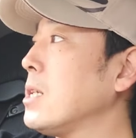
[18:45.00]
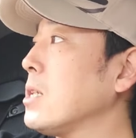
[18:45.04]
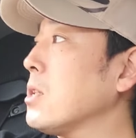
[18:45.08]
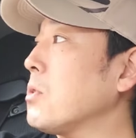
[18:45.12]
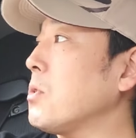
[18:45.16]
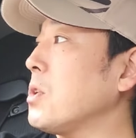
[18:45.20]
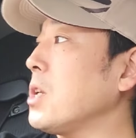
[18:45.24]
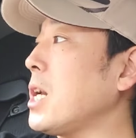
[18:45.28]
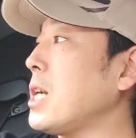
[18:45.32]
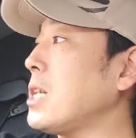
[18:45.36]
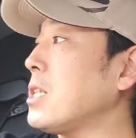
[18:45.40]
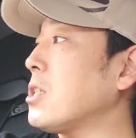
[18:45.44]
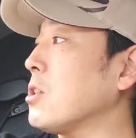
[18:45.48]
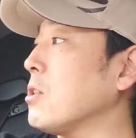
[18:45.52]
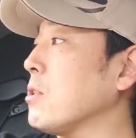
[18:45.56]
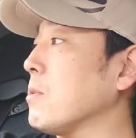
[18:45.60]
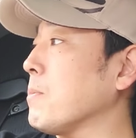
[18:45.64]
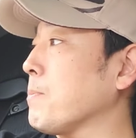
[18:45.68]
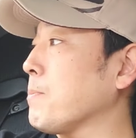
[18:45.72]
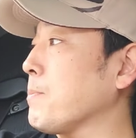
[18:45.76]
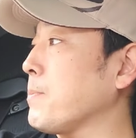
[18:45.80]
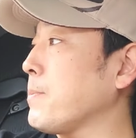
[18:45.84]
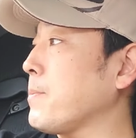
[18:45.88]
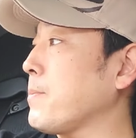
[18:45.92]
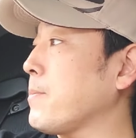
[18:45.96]
とりあえず
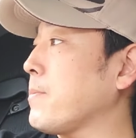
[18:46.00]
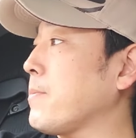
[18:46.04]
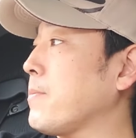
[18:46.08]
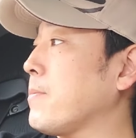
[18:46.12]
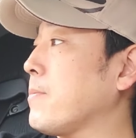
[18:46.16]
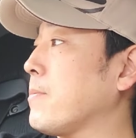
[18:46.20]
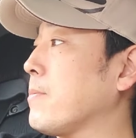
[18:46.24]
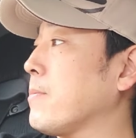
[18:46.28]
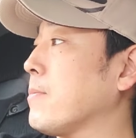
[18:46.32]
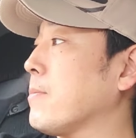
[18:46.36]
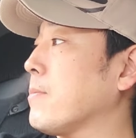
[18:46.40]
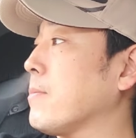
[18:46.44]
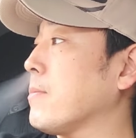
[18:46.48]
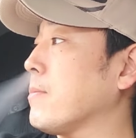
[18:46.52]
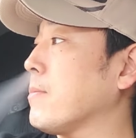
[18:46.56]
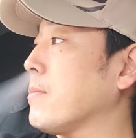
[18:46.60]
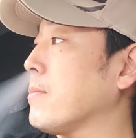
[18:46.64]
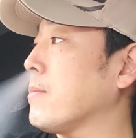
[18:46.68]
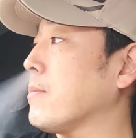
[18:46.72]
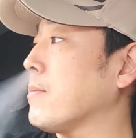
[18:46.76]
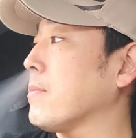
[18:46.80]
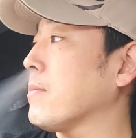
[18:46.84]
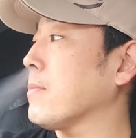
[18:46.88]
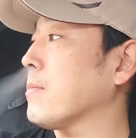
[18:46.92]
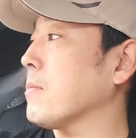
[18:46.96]

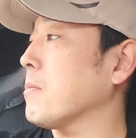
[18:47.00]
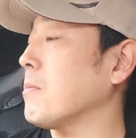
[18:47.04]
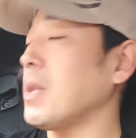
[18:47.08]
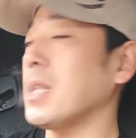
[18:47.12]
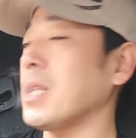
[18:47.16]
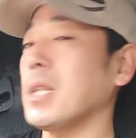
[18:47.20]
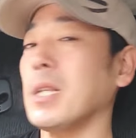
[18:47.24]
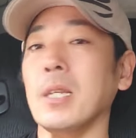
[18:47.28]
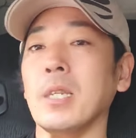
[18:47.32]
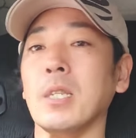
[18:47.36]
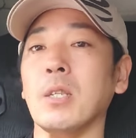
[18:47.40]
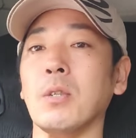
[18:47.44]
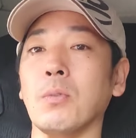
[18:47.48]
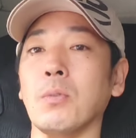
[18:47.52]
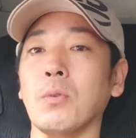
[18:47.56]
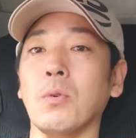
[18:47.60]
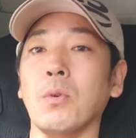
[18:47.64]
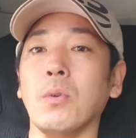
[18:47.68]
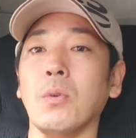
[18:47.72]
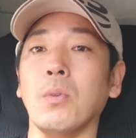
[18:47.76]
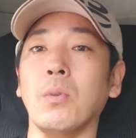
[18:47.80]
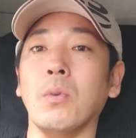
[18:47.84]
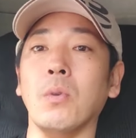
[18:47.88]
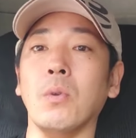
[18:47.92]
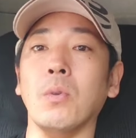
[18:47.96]
またねそ
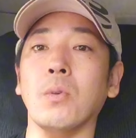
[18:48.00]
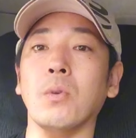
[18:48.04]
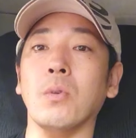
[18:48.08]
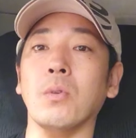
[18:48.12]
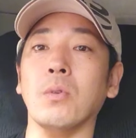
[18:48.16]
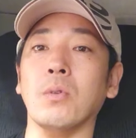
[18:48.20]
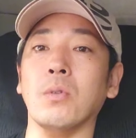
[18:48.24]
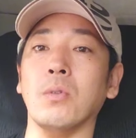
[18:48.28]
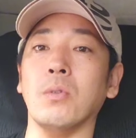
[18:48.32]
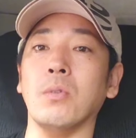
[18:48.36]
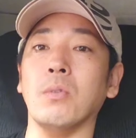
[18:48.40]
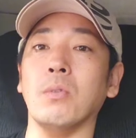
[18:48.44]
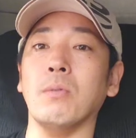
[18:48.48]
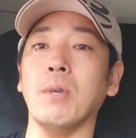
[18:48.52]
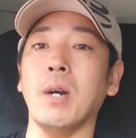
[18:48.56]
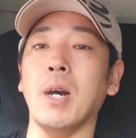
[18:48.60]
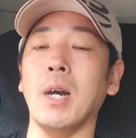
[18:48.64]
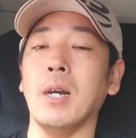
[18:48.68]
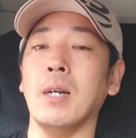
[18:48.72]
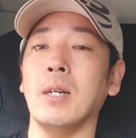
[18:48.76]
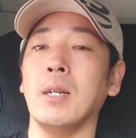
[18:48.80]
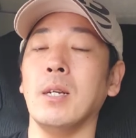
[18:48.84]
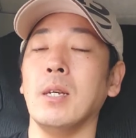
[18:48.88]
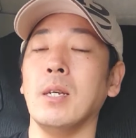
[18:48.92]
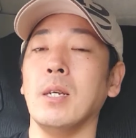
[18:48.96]
の報告
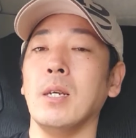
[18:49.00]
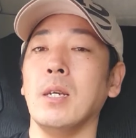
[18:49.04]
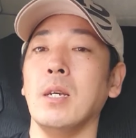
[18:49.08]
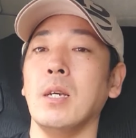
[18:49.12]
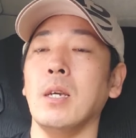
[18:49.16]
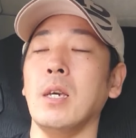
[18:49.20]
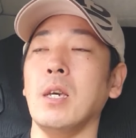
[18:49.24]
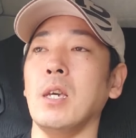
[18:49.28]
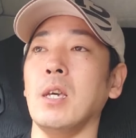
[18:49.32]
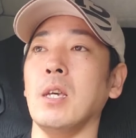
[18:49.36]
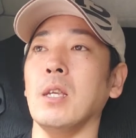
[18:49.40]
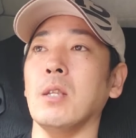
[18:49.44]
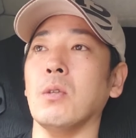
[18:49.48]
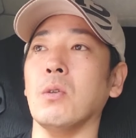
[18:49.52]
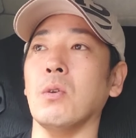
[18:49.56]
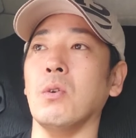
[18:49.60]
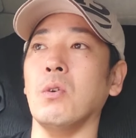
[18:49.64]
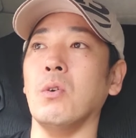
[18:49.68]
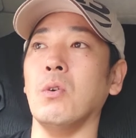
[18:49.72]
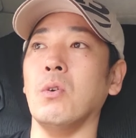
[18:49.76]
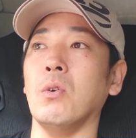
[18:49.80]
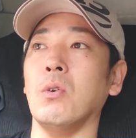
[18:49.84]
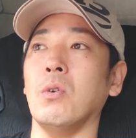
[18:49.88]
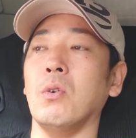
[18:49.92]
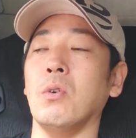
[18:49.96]
はえっ、ー、
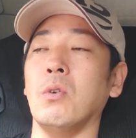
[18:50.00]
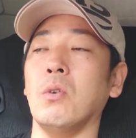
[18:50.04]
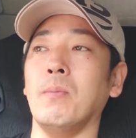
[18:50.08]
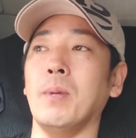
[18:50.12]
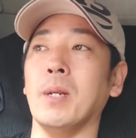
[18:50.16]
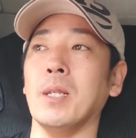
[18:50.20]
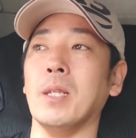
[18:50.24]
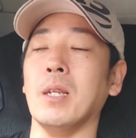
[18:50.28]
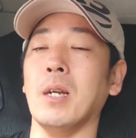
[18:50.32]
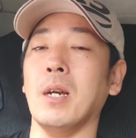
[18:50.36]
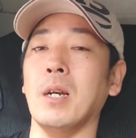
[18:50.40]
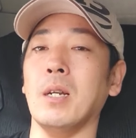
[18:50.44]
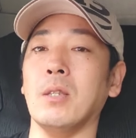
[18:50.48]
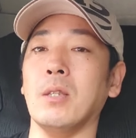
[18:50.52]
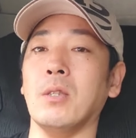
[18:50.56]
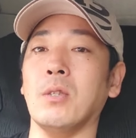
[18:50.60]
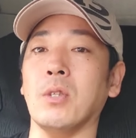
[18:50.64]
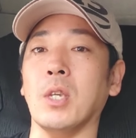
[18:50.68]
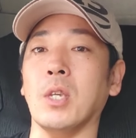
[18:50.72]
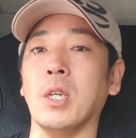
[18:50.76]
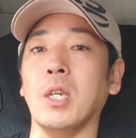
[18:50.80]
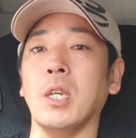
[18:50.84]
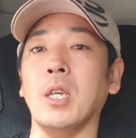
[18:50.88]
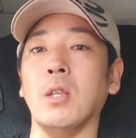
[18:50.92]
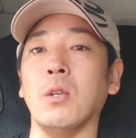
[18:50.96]
とまた
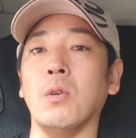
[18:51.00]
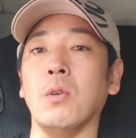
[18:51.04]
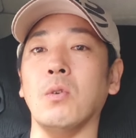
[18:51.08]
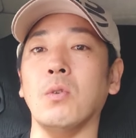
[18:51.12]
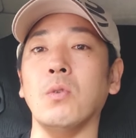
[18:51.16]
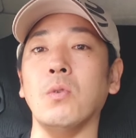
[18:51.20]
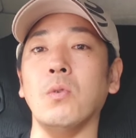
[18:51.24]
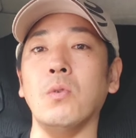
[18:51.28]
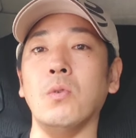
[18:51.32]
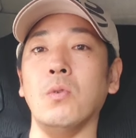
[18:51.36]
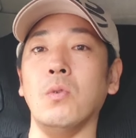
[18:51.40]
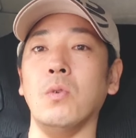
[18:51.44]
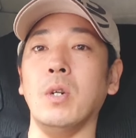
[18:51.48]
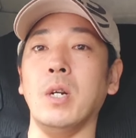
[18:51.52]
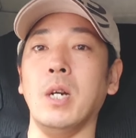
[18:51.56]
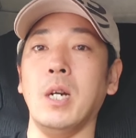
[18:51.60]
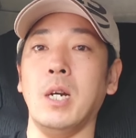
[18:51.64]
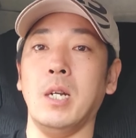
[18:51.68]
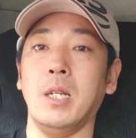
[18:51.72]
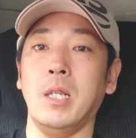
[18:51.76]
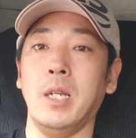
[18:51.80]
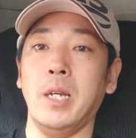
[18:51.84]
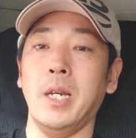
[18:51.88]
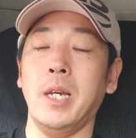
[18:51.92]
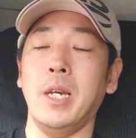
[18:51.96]
次の動
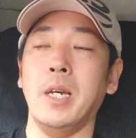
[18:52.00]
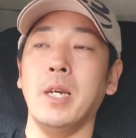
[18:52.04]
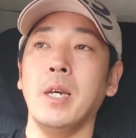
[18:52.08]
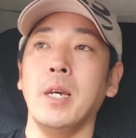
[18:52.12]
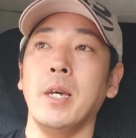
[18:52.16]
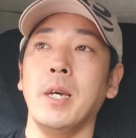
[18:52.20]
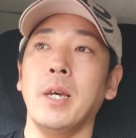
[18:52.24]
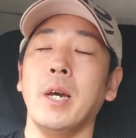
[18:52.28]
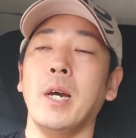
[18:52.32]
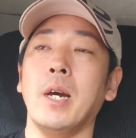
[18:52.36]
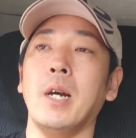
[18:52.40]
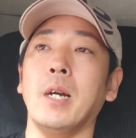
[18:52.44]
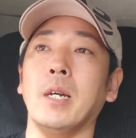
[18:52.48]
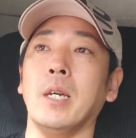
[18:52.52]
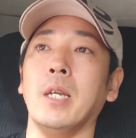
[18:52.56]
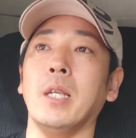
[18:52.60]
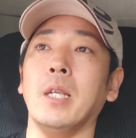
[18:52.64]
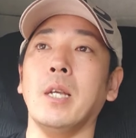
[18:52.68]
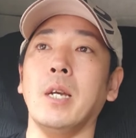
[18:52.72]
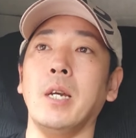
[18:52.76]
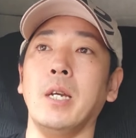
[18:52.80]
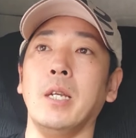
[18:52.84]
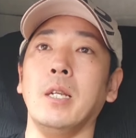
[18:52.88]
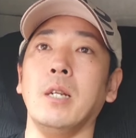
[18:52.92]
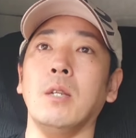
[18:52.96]
画であげ
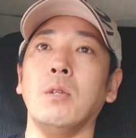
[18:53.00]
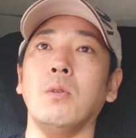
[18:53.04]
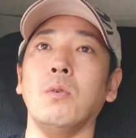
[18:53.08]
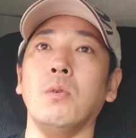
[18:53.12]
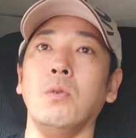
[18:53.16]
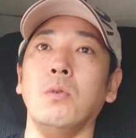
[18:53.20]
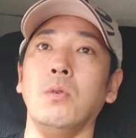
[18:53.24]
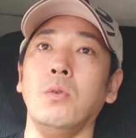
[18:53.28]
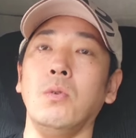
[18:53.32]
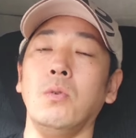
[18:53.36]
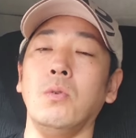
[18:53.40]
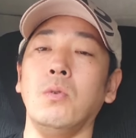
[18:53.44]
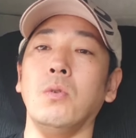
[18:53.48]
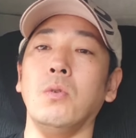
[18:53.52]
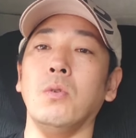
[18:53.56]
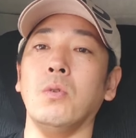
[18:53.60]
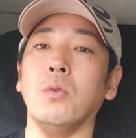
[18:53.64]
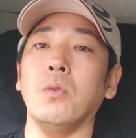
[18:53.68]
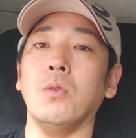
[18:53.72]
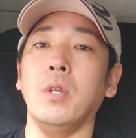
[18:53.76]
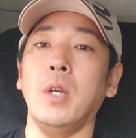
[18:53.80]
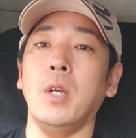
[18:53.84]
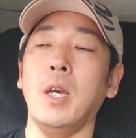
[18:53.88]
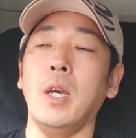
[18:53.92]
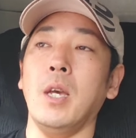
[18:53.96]
たいなというこ
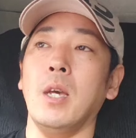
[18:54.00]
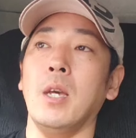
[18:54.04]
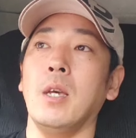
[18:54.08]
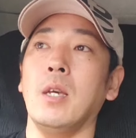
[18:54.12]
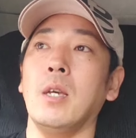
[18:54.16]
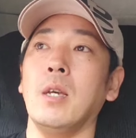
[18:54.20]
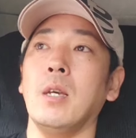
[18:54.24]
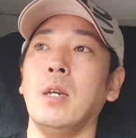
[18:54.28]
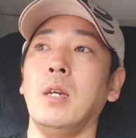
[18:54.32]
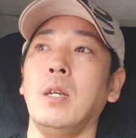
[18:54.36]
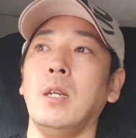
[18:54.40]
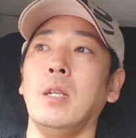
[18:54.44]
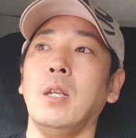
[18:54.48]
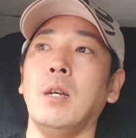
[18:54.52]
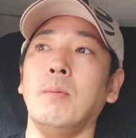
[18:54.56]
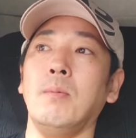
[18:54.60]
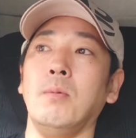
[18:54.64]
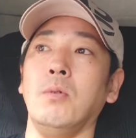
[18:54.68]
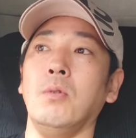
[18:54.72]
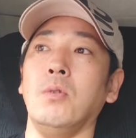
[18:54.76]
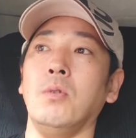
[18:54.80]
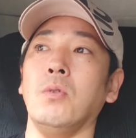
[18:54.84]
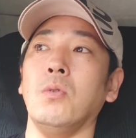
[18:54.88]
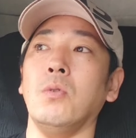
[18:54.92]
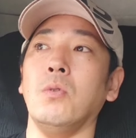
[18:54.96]
とで、え多
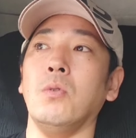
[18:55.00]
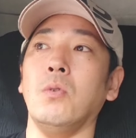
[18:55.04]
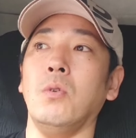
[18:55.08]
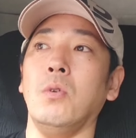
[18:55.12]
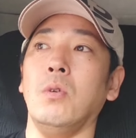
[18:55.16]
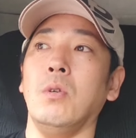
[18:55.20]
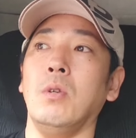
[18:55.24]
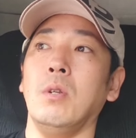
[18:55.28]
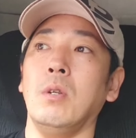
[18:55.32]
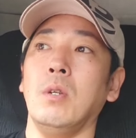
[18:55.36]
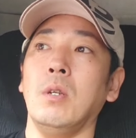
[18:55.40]
分ちょっと、